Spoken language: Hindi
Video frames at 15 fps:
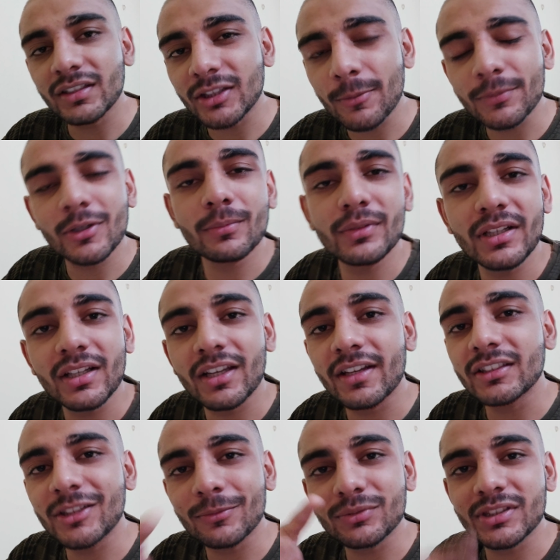तब कंप्लीट
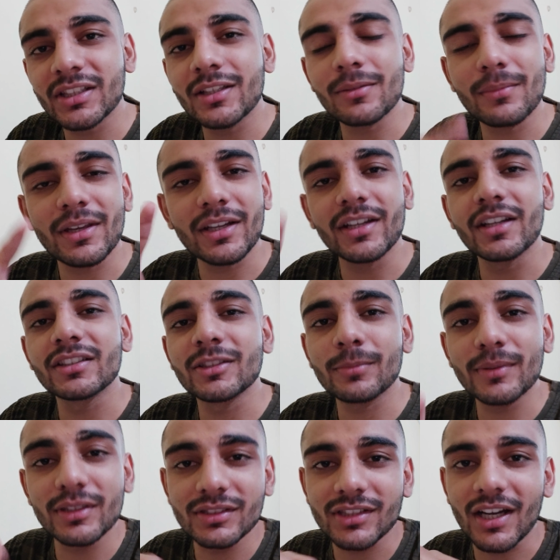करे जब से मैंने
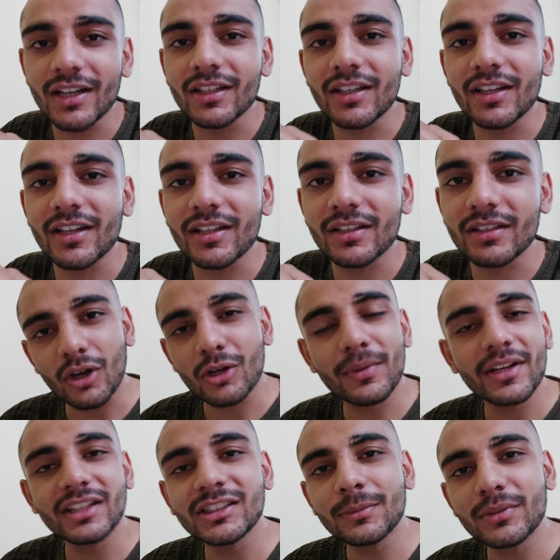डिसिप्लिन स्टार्ट करा है और
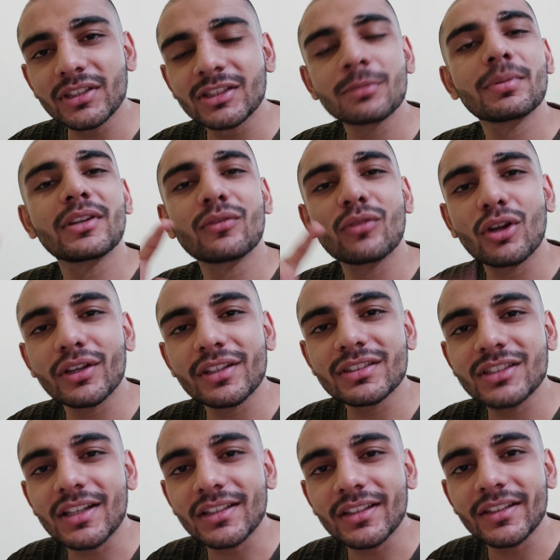मैंने जब डिसिप्लिन ब्लॉगिंग
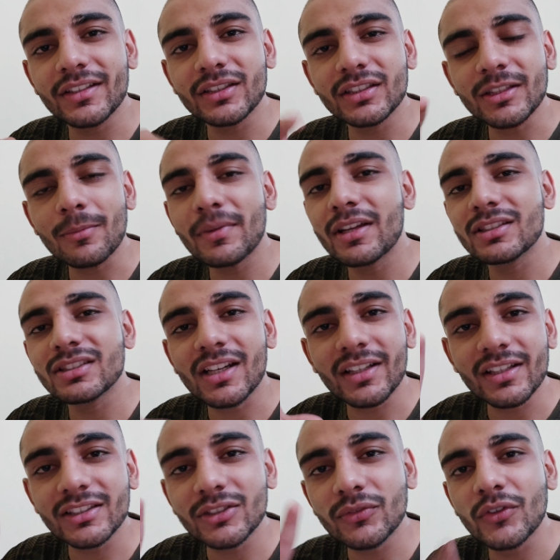स्टार्ट करी थी तब मैंने स्टार्ट
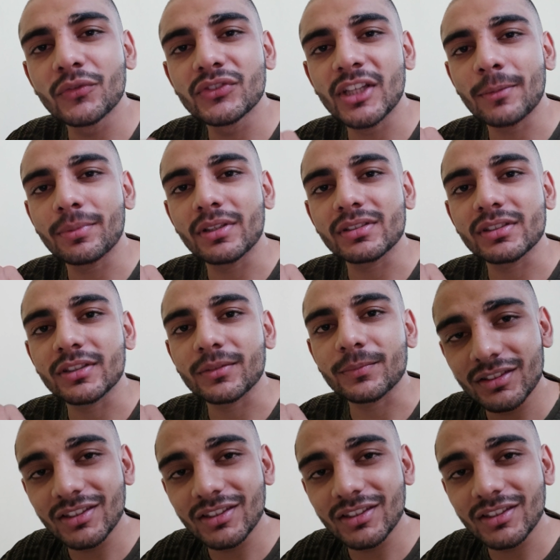करा था फिफ्थ चैप्टर से